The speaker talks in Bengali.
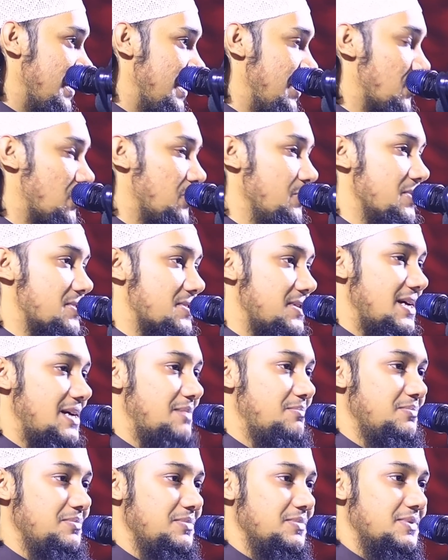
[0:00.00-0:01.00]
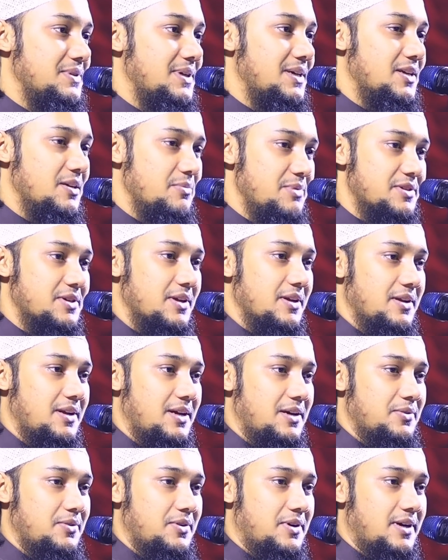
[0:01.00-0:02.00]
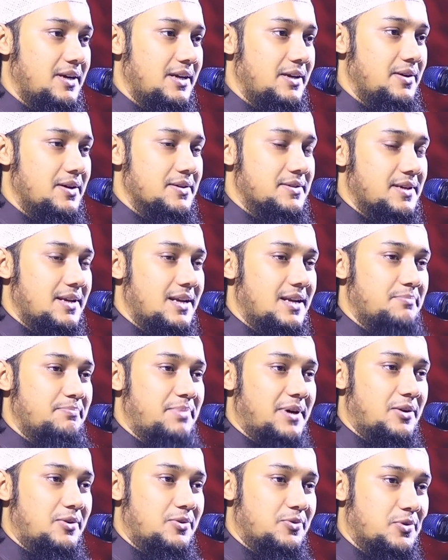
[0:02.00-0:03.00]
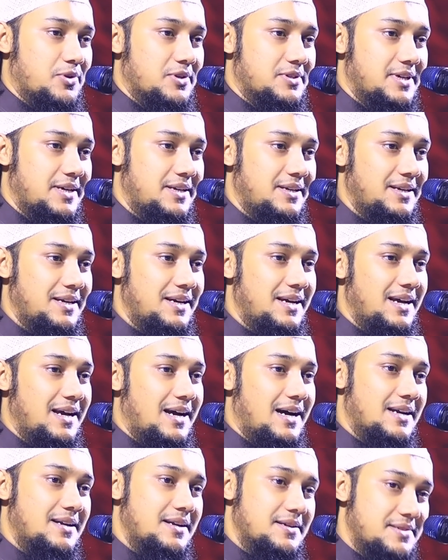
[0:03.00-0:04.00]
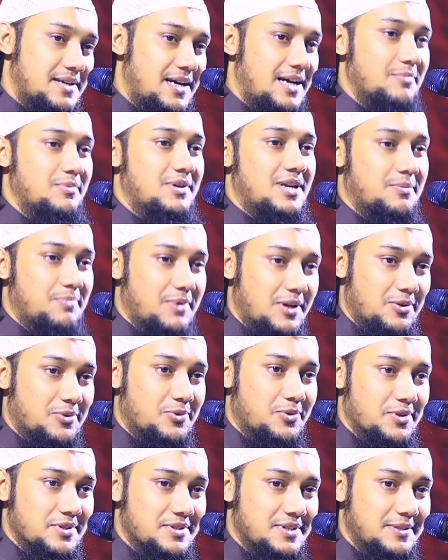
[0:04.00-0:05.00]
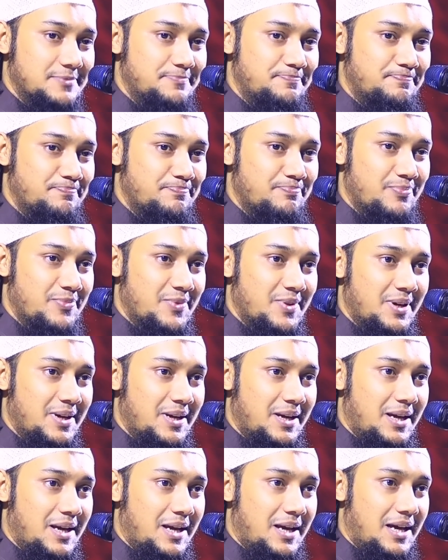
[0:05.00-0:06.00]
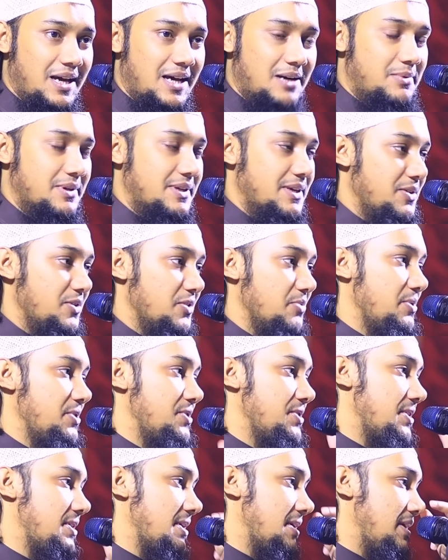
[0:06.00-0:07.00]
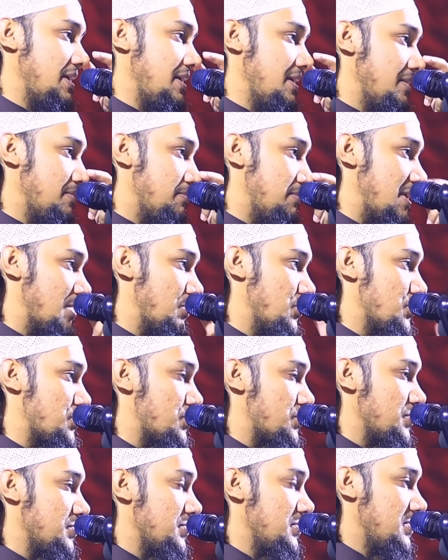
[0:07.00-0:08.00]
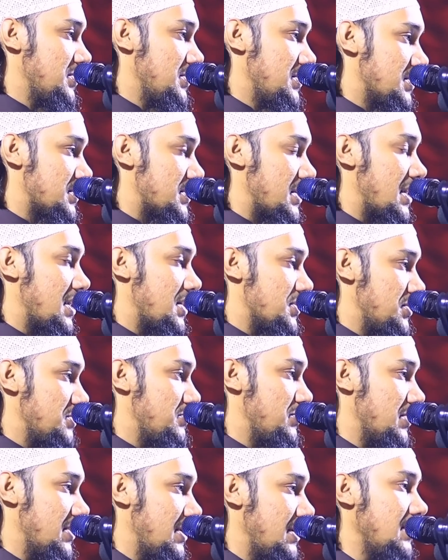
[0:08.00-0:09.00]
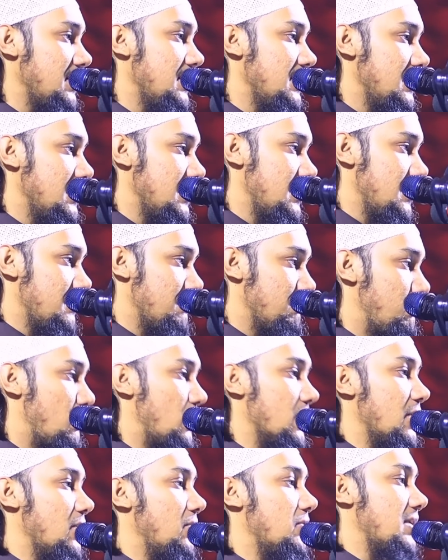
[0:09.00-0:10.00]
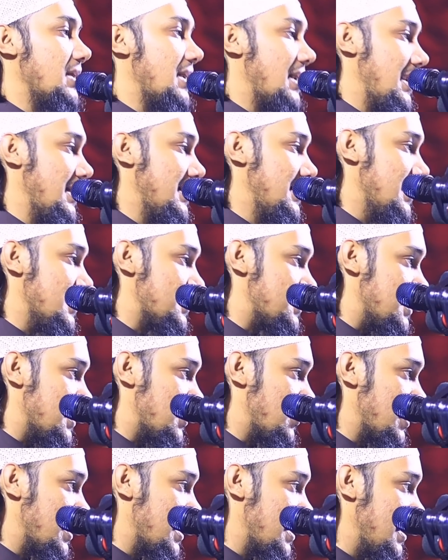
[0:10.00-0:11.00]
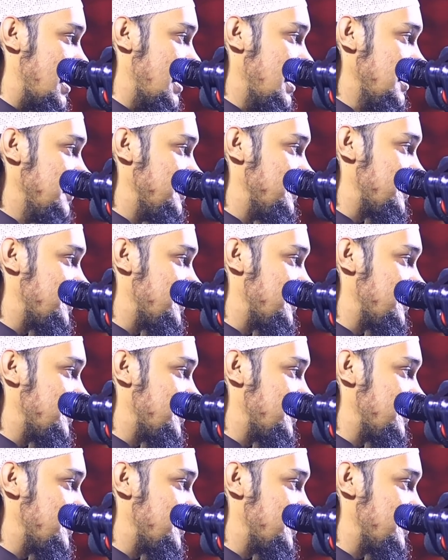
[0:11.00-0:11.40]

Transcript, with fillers: এরকম ইসলাম না নবী সাল আলী হাসাল্লাম পালন করেছেন আর না সাহাবিরা পালন করেছেন আমাদের নবীজিকে মানুষ সারা জীবনে পনেরোটা গালি দিয়েছে কয়টা গালি